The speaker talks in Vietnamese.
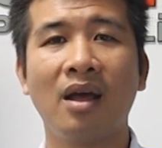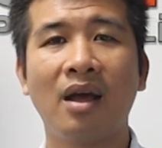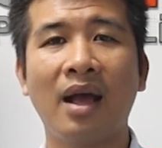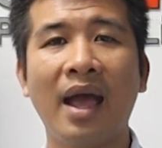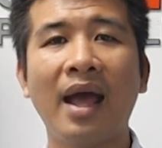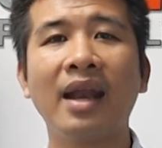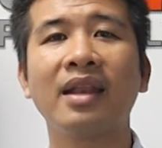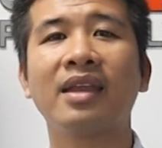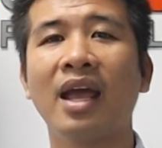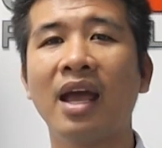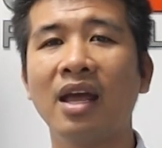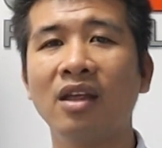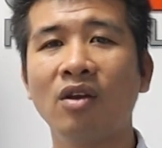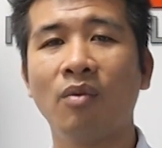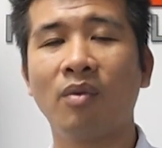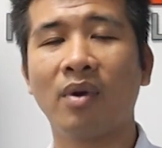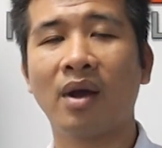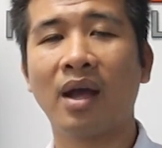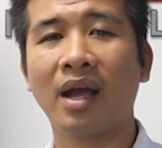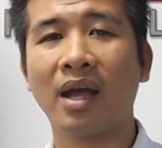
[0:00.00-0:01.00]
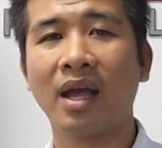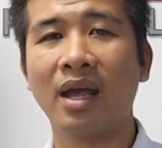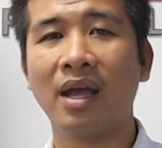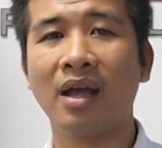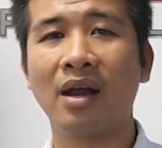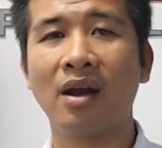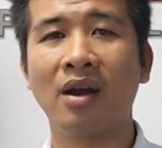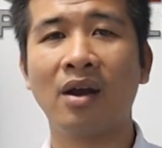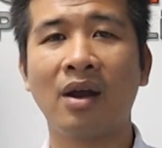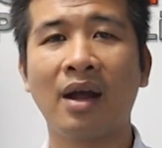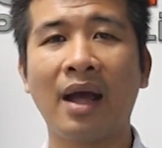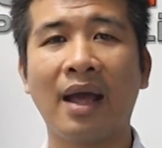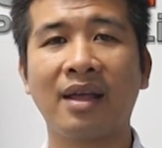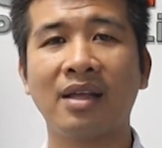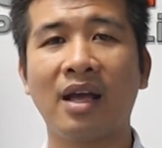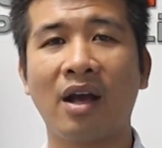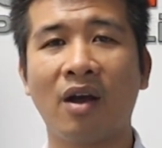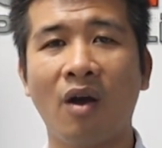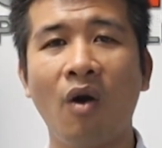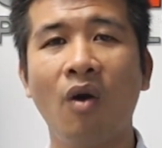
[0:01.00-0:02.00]
hạn chế dùng các cái gạch
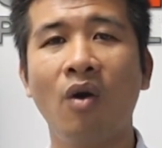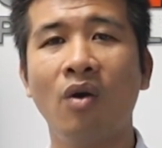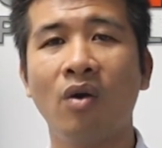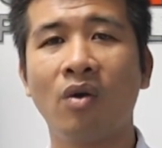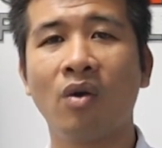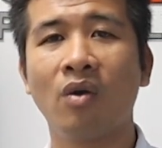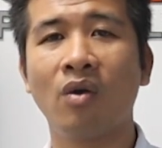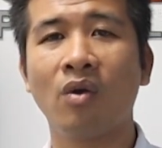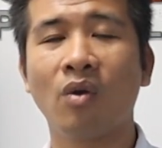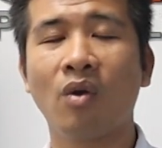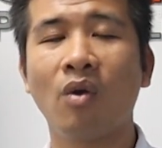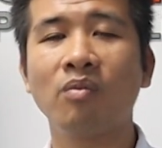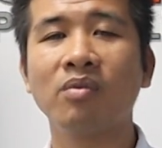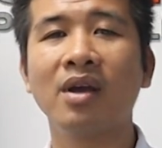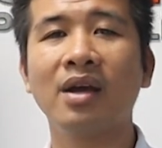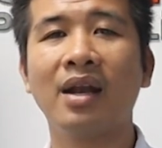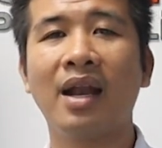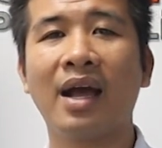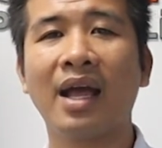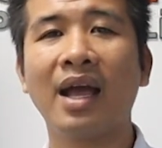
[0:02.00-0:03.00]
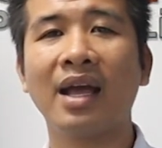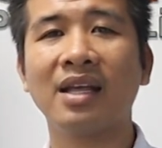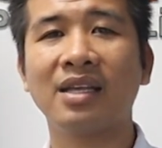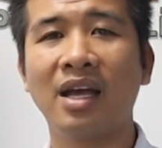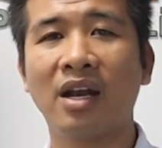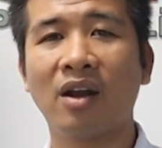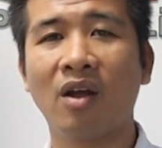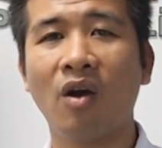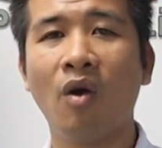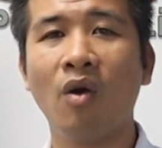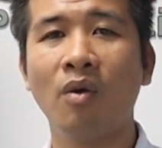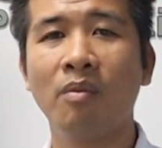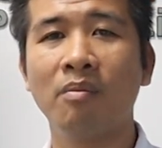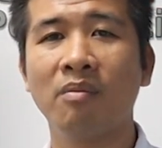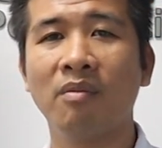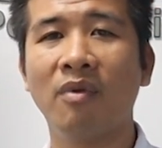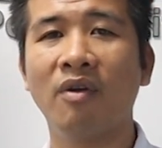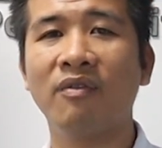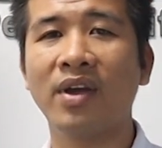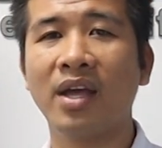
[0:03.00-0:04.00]
giả gỗ cũng như là các cái sàn gỗ,
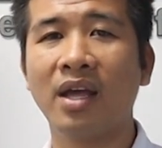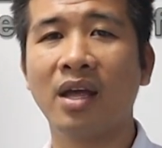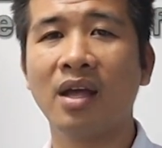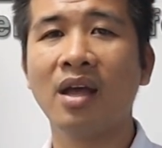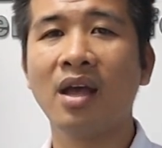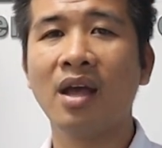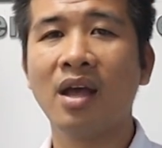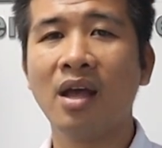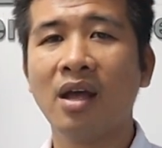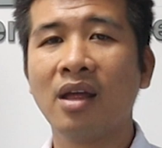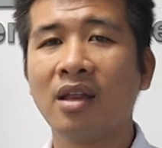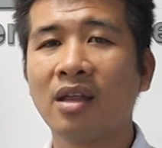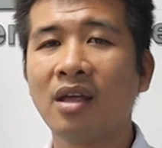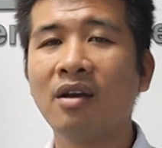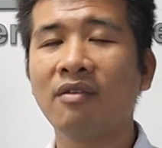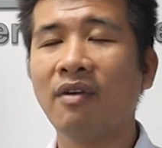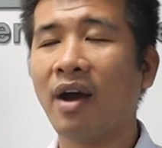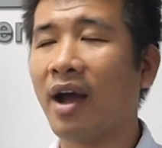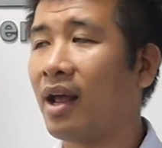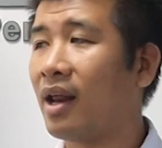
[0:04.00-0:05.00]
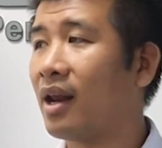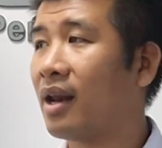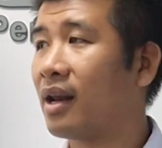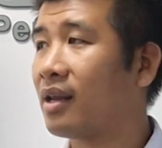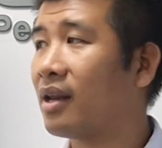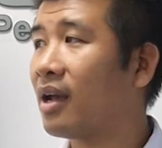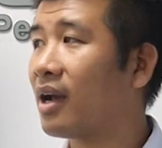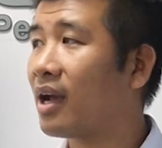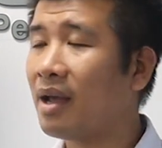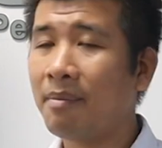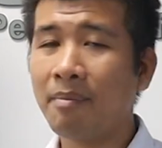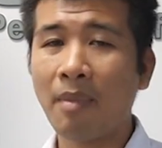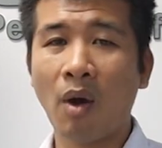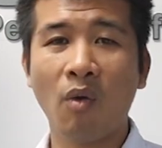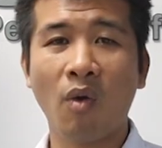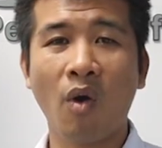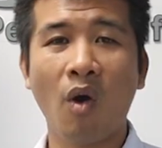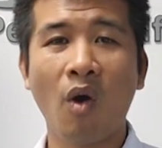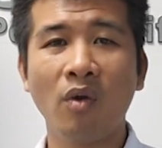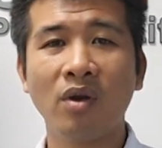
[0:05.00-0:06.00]
bởi vì như vậy những cái màu
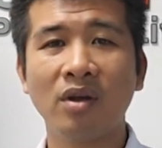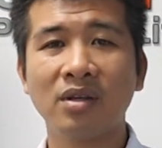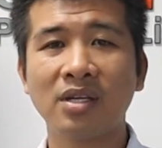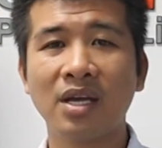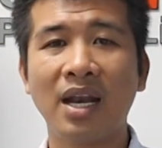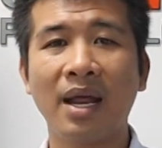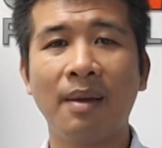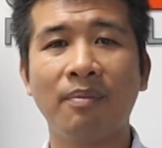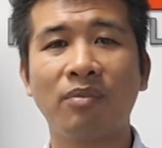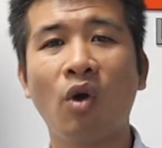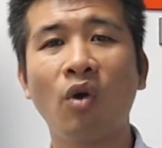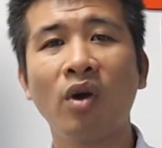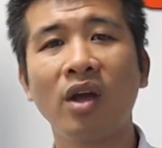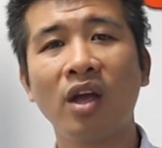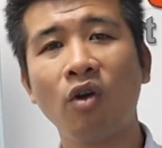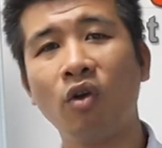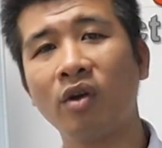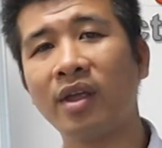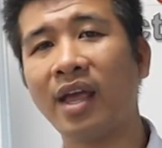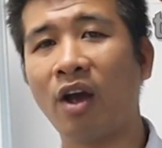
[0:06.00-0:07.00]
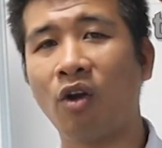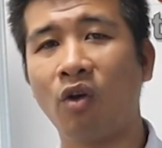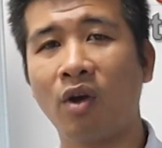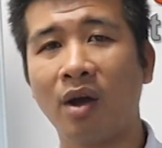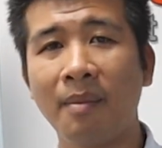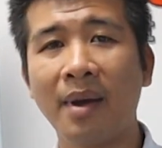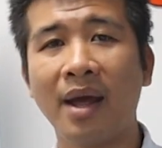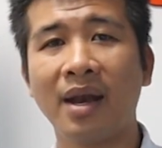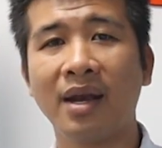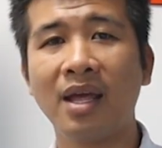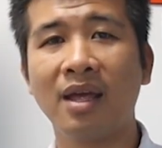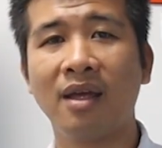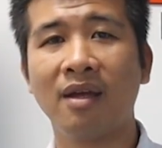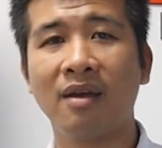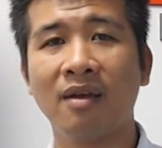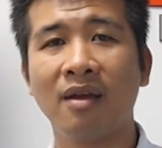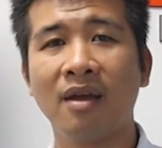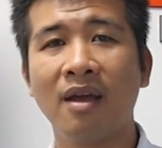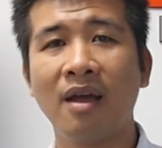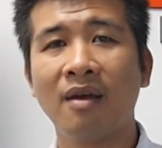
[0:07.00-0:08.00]
gỗ nó sẽ làm tối ngôi nhà của các bạn đi,
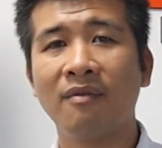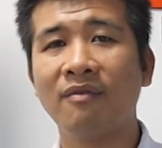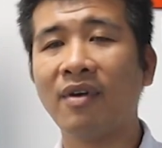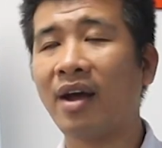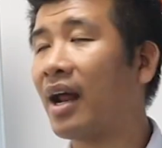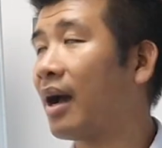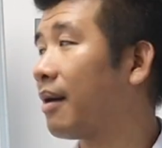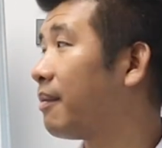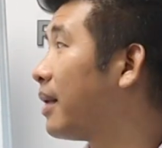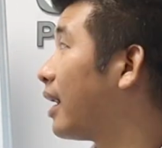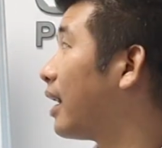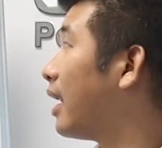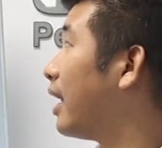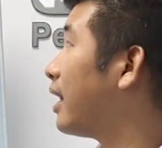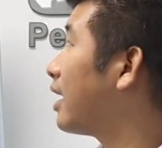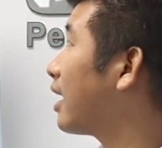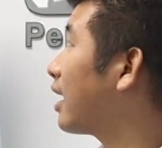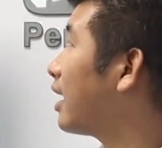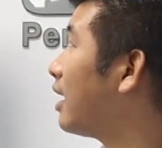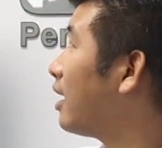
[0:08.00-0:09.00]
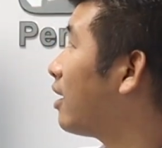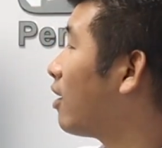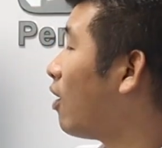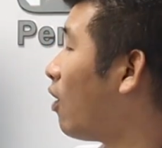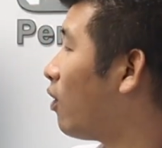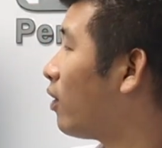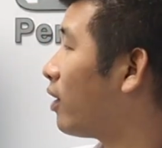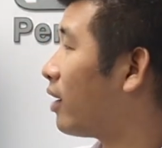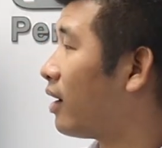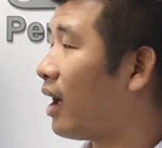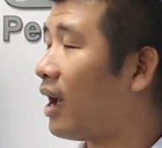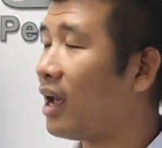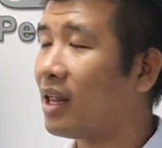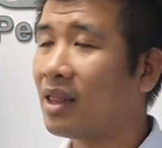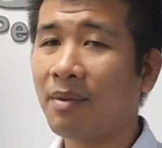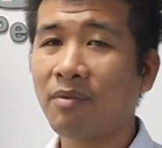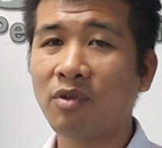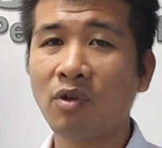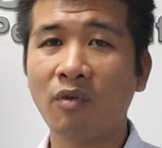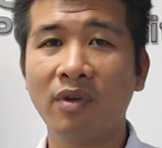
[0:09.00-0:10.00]
và đặc biệt là những cái gỗ này nó hay
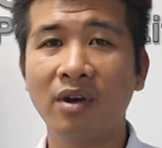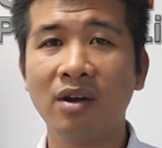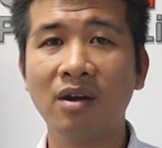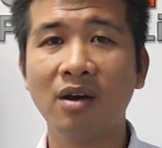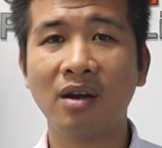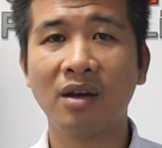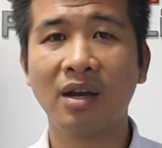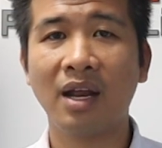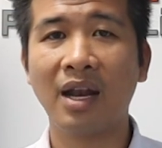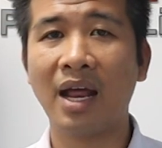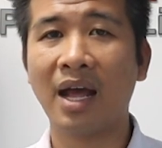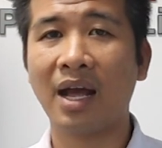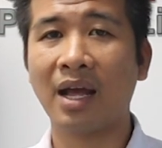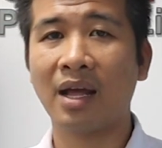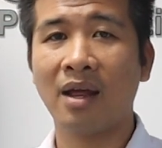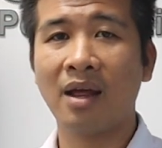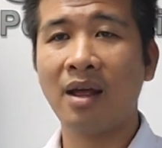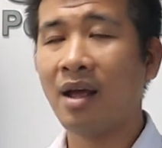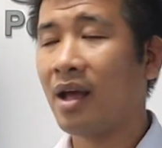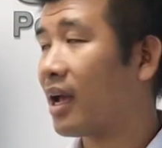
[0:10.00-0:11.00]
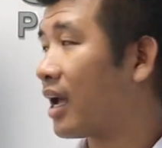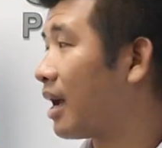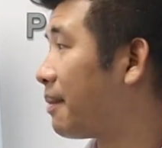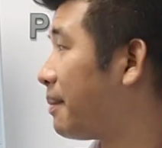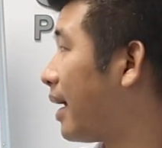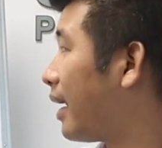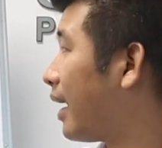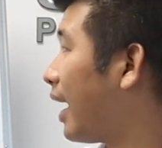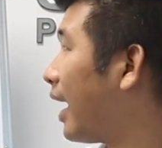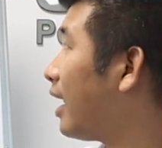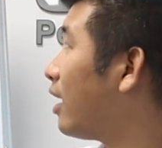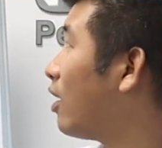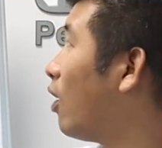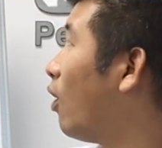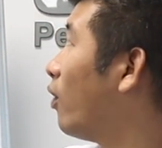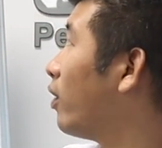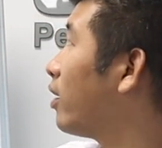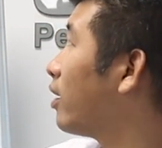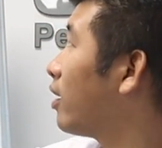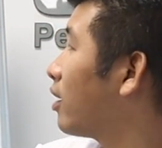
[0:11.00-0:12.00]
tiếp xúc với nước, nên là các bạn hãy
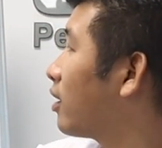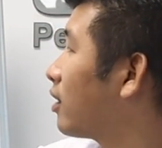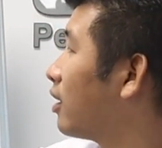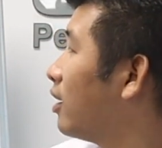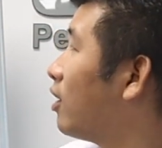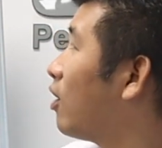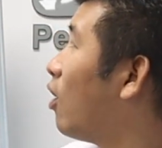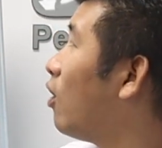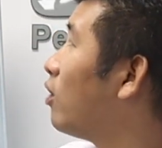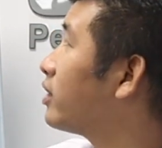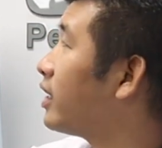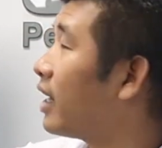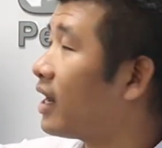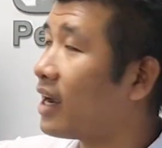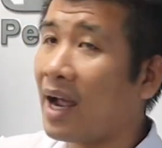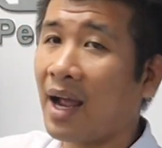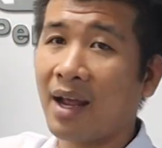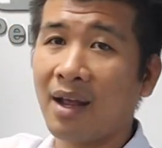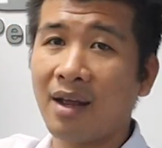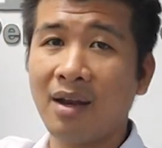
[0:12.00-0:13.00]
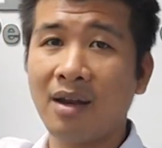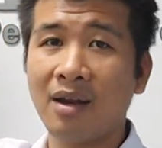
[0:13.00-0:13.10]
đổi từ gỗ sang gạch,